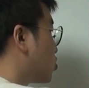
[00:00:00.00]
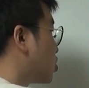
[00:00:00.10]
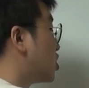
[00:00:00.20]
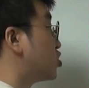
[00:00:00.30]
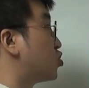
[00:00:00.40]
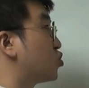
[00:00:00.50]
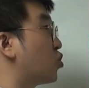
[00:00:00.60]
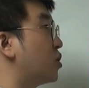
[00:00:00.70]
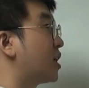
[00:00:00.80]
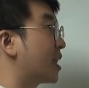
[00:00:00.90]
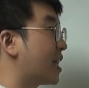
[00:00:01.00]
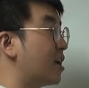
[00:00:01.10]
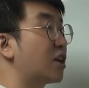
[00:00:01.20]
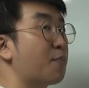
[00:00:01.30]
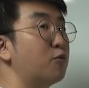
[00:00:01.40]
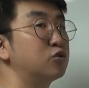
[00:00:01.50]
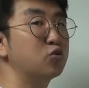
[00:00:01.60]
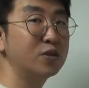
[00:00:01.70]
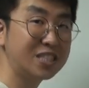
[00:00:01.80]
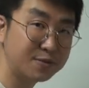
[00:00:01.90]
쓰일 수도 있겠다 이렇게 볼
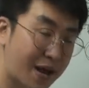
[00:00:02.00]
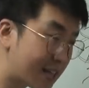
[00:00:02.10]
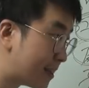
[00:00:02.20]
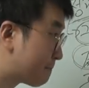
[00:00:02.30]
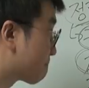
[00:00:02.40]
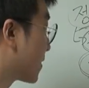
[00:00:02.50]
수도 있지만